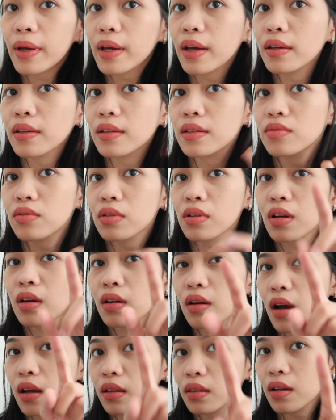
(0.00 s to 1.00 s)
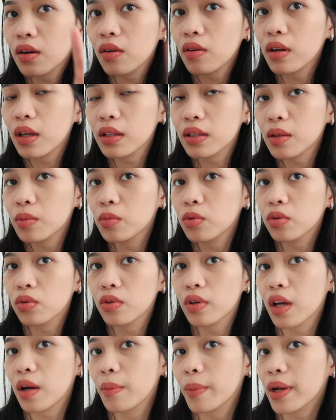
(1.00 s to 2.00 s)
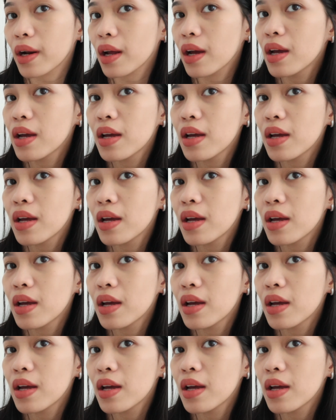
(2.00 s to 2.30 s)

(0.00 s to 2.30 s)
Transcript: kayaknya soalnya nggak terlalu kelihatan menurutku di kamera